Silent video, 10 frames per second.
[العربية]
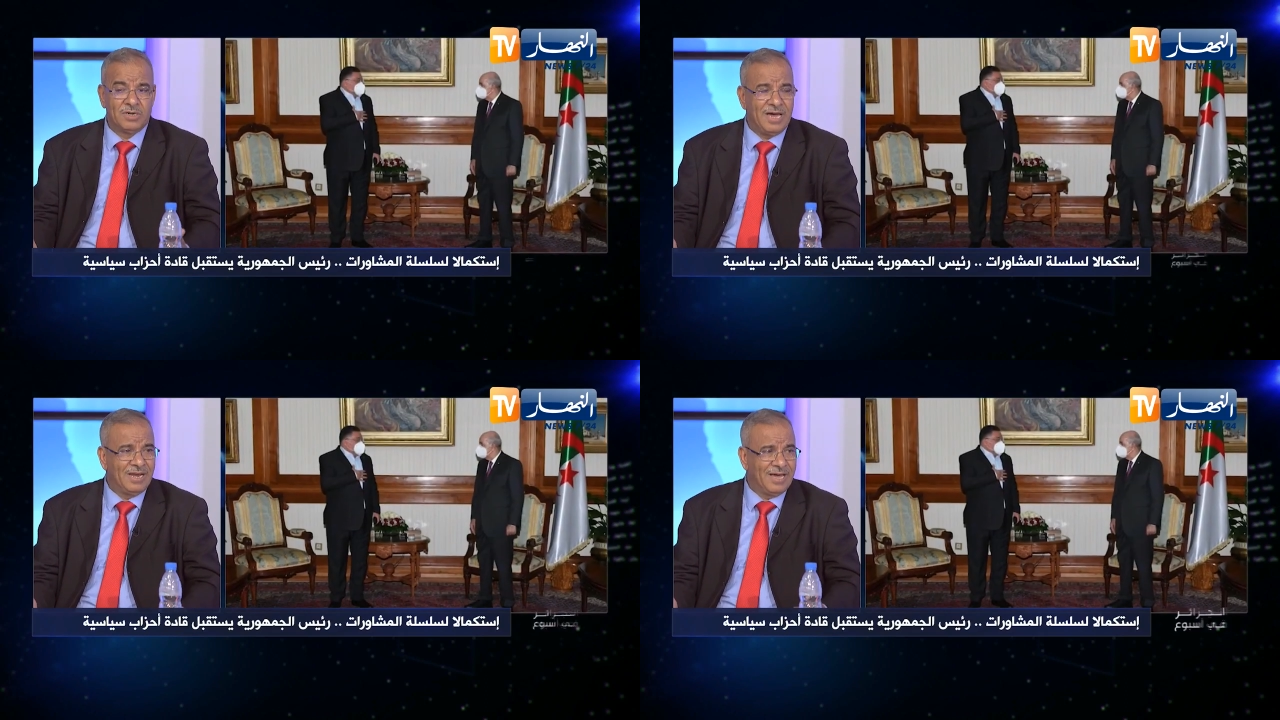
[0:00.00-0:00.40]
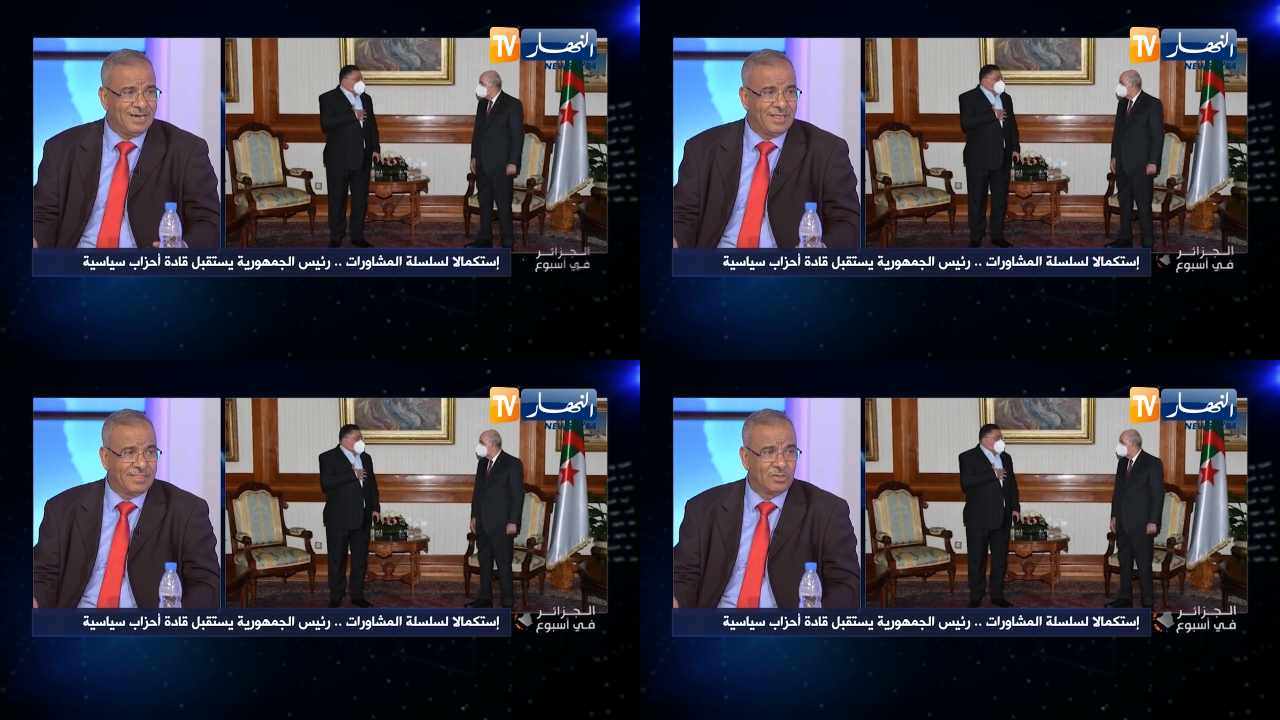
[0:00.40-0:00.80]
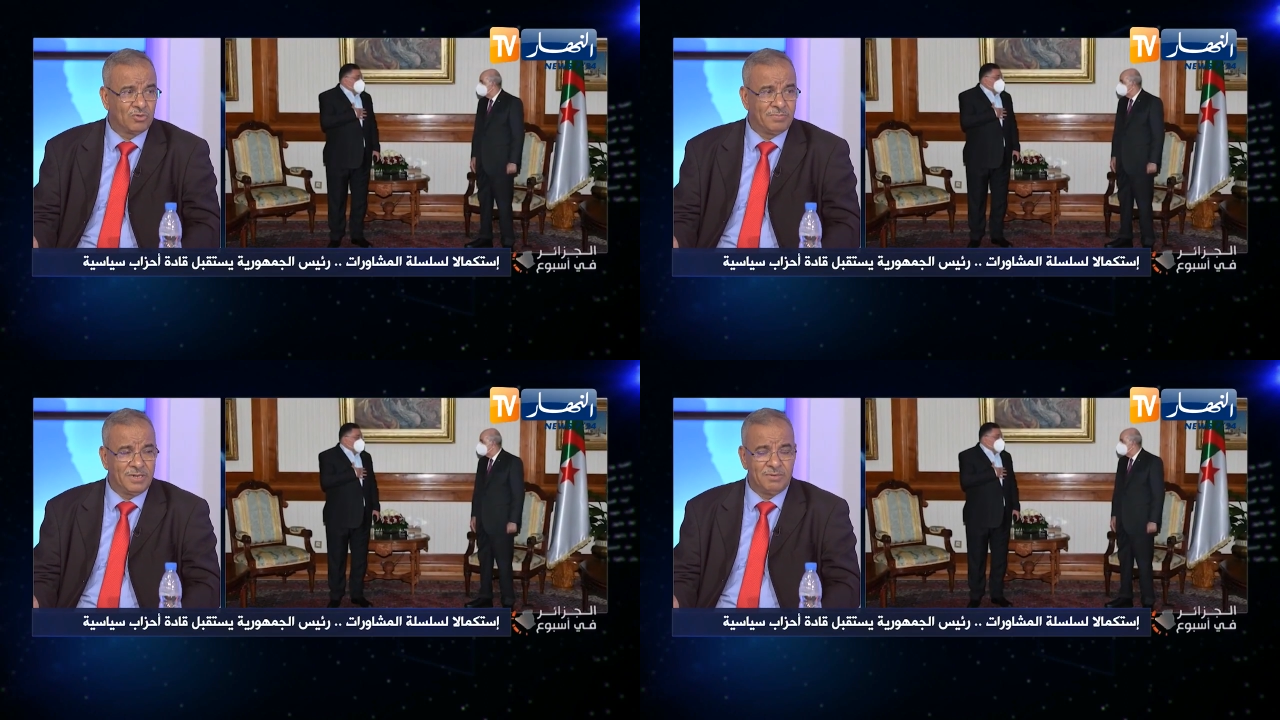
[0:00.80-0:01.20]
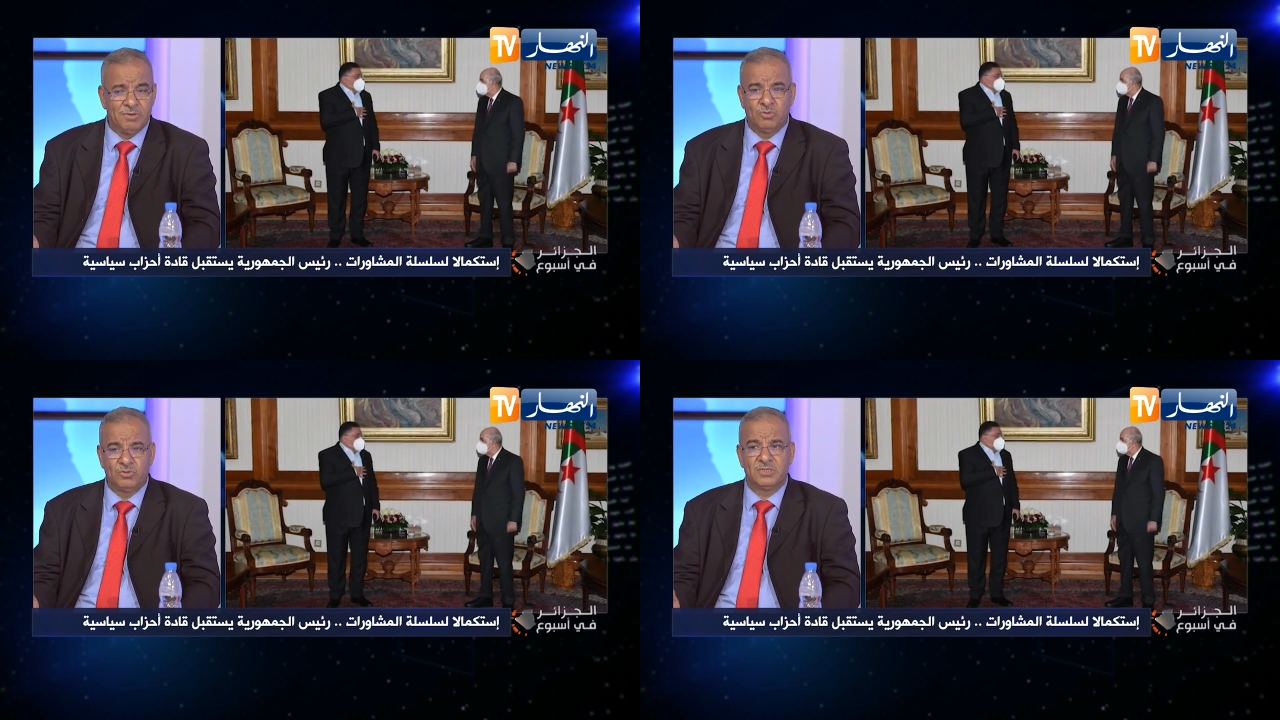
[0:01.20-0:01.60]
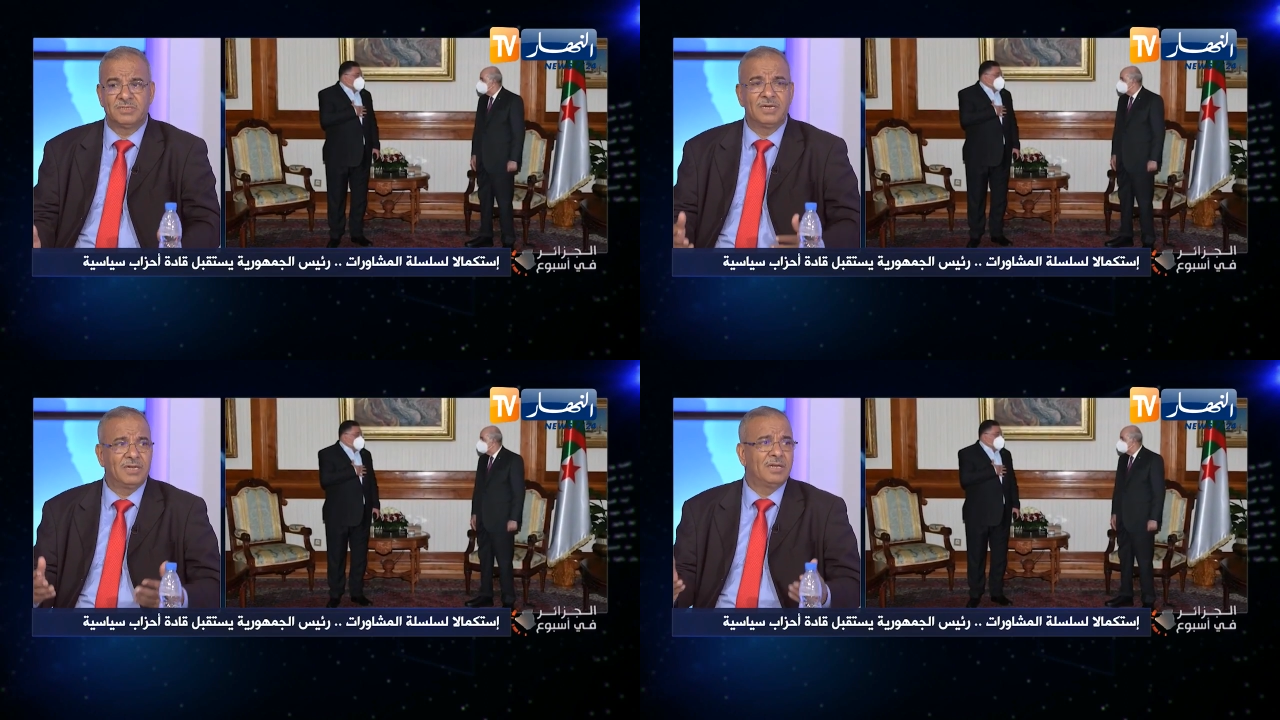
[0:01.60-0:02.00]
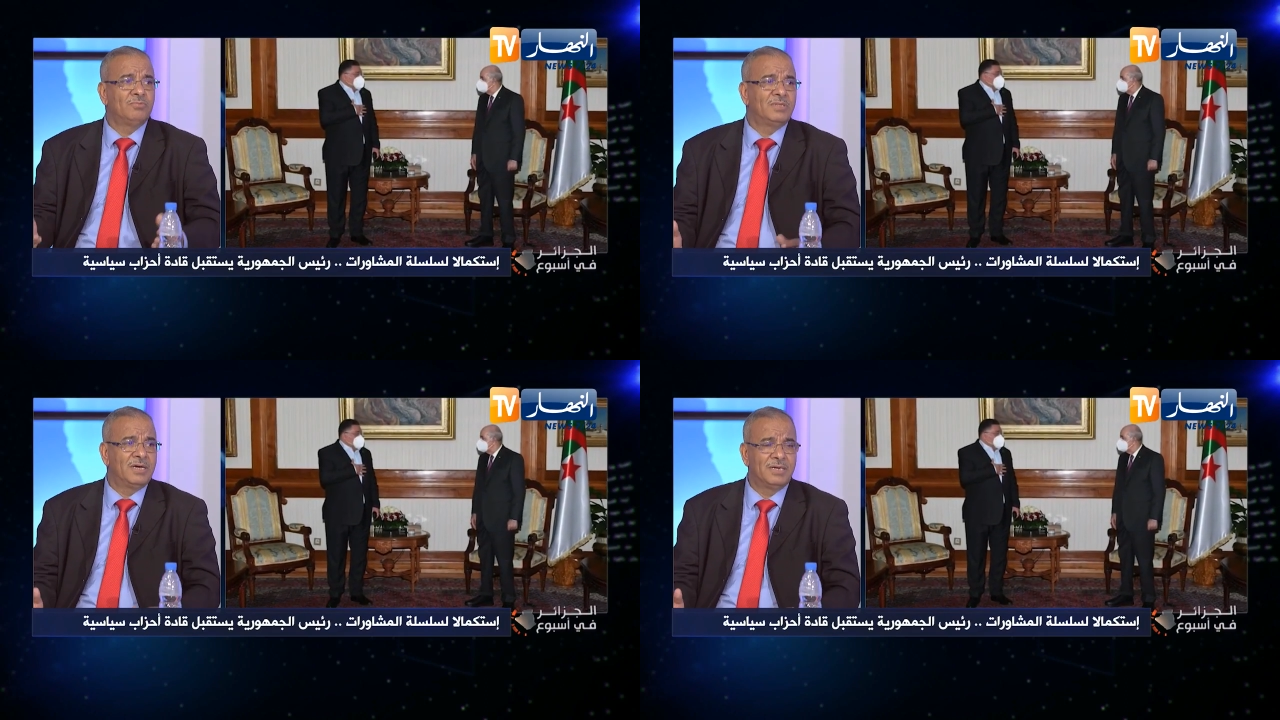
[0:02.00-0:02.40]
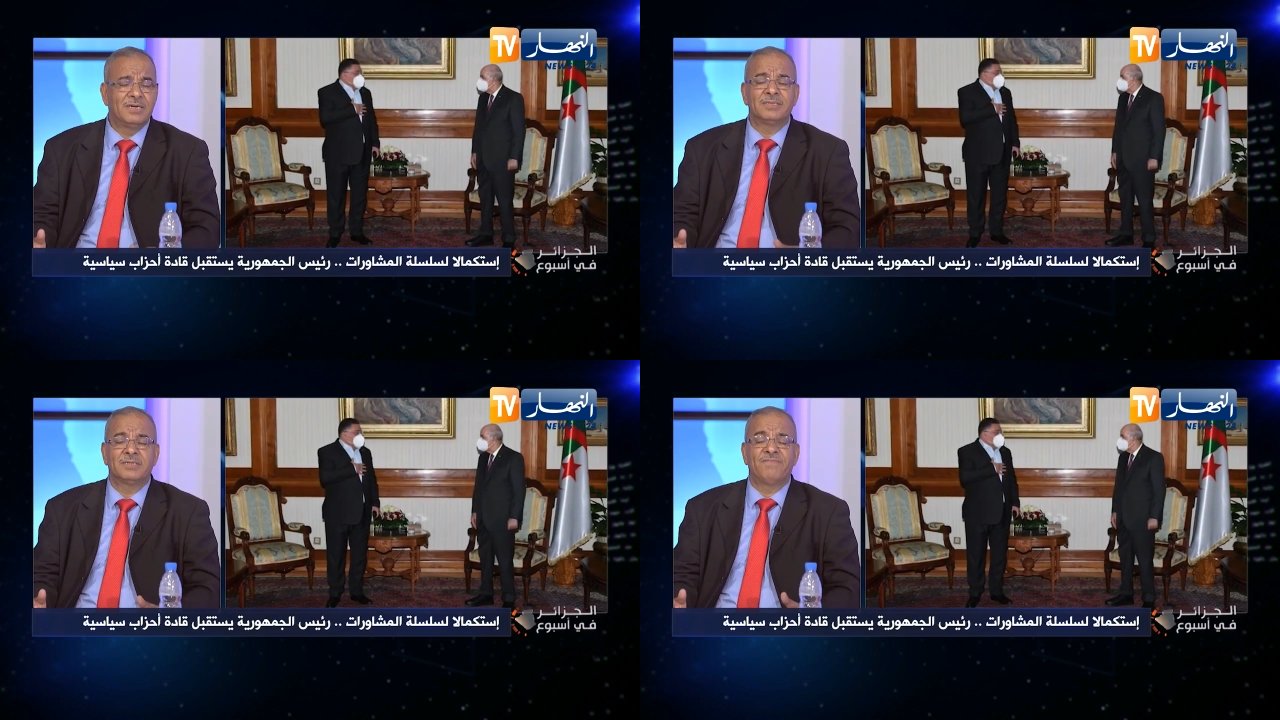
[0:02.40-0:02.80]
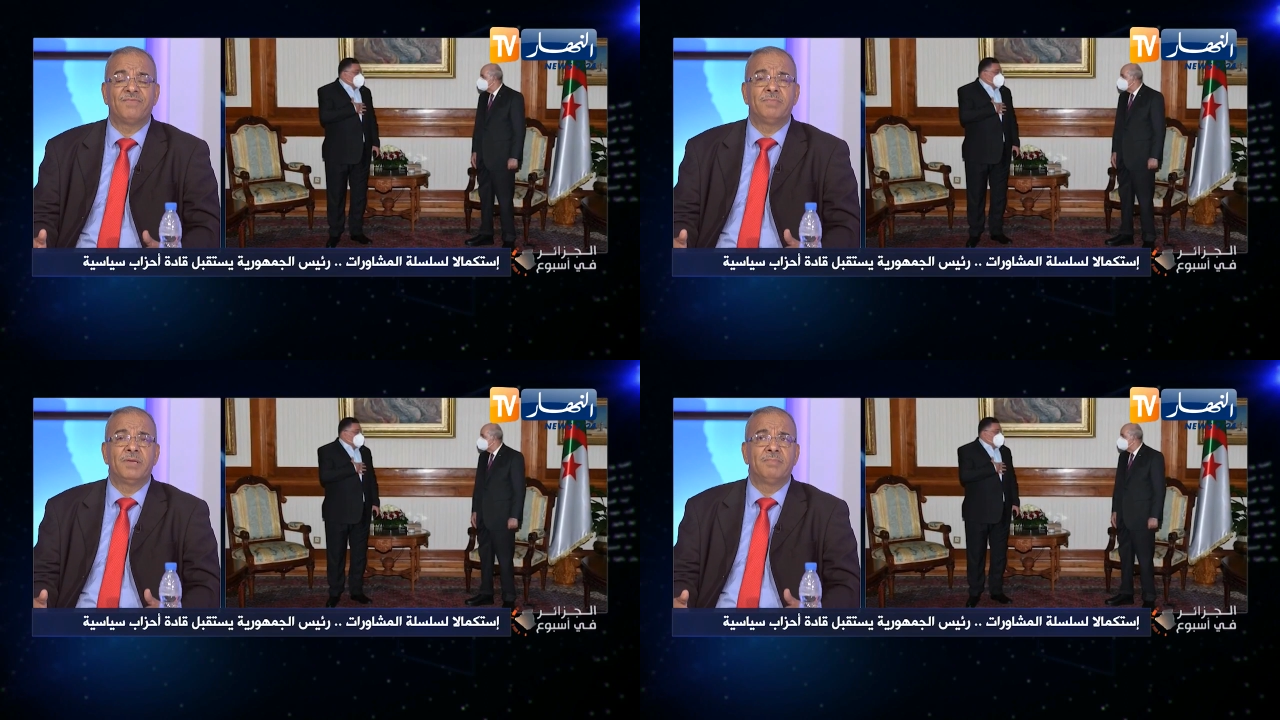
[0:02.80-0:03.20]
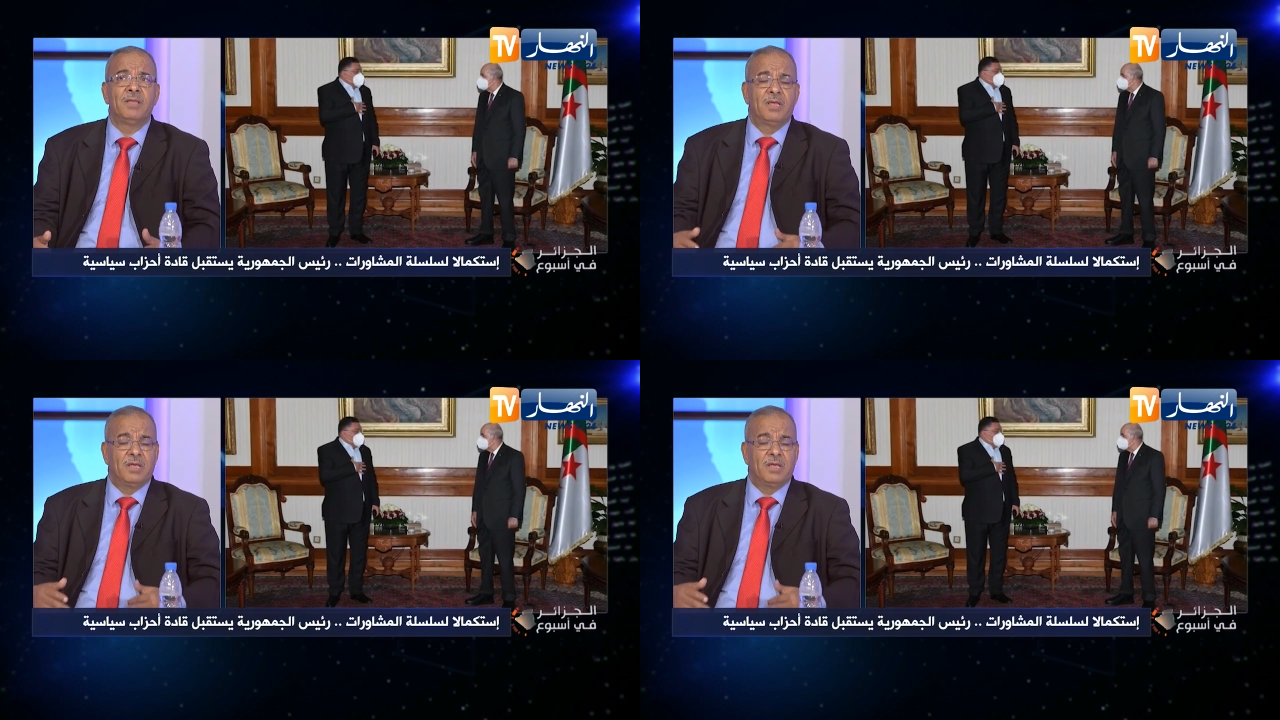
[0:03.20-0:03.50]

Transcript: على الاقل 42 مليون جزائري لابد اننا نتكفل بهم نعم.